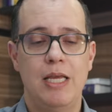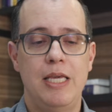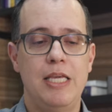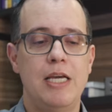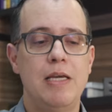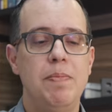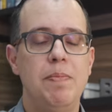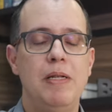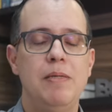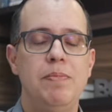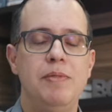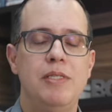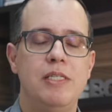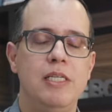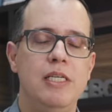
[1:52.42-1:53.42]
E a
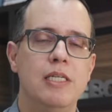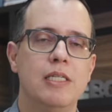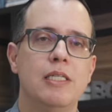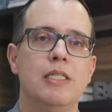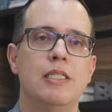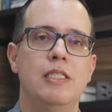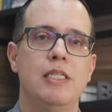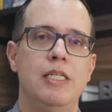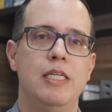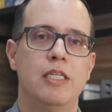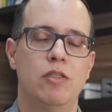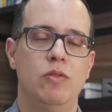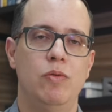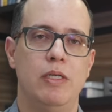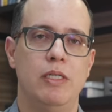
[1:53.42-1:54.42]
epilepsia seria a
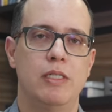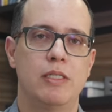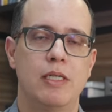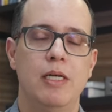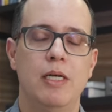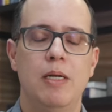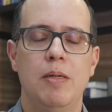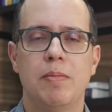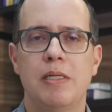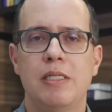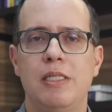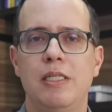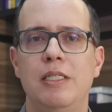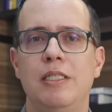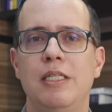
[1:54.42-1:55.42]
doença. Para
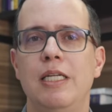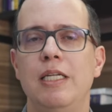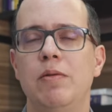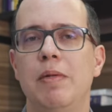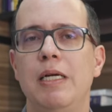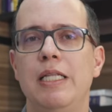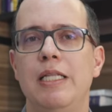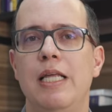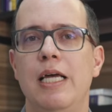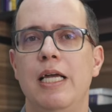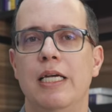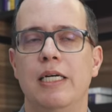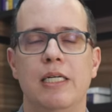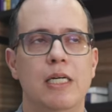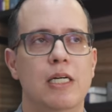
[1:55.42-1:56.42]
vocês terem uma
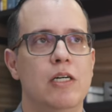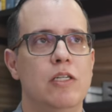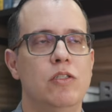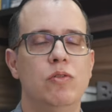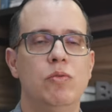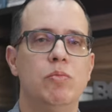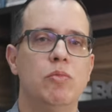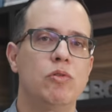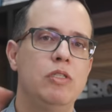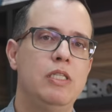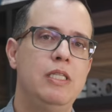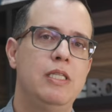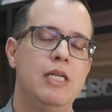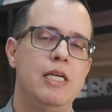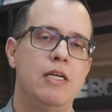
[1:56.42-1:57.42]
ideia, no mundo
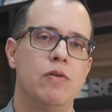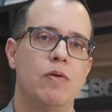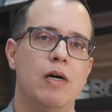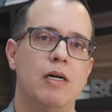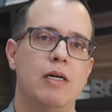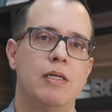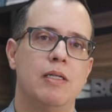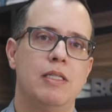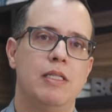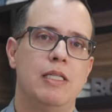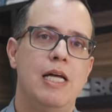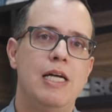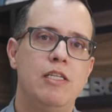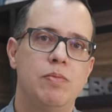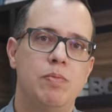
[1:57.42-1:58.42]
inteiro,
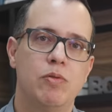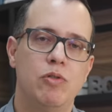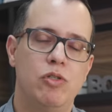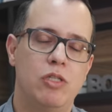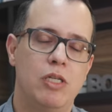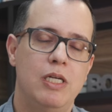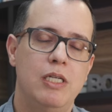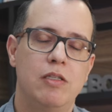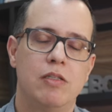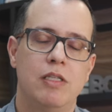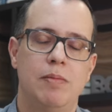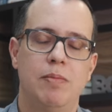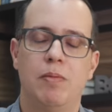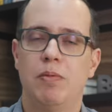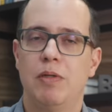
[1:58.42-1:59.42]
10%
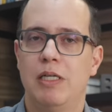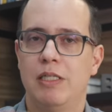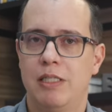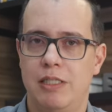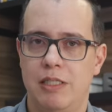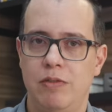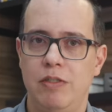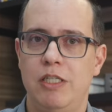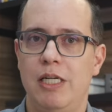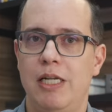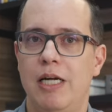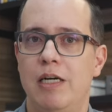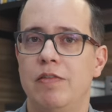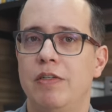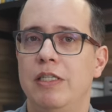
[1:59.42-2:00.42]
da população em
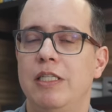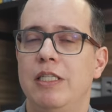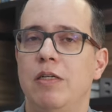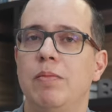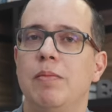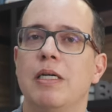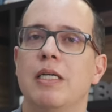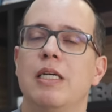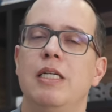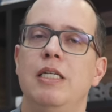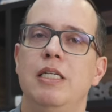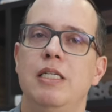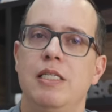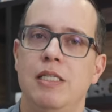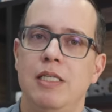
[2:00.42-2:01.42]
geral vai ter uma
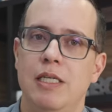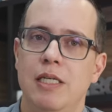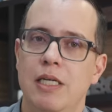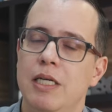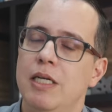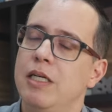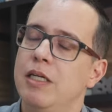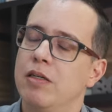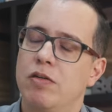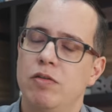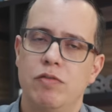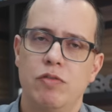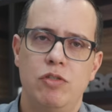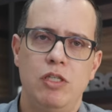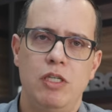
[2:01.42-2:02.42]
crise
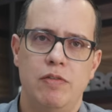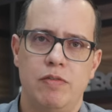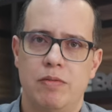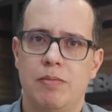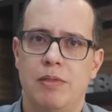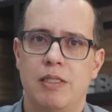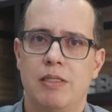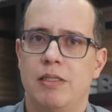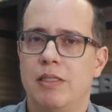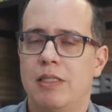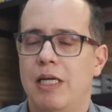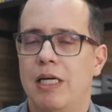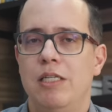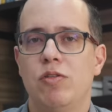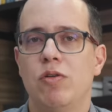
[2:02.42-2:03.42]
convulsiva,
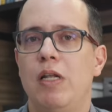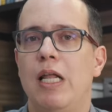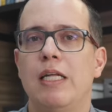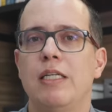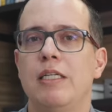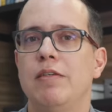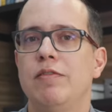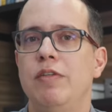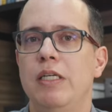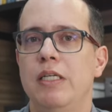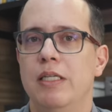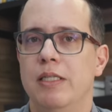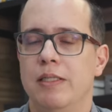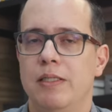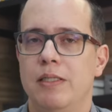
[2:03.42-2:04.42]
está isolada na
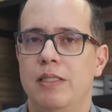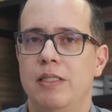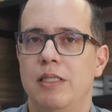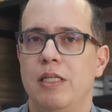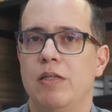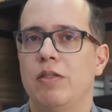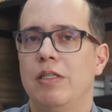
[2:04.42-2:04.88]
vida. Então,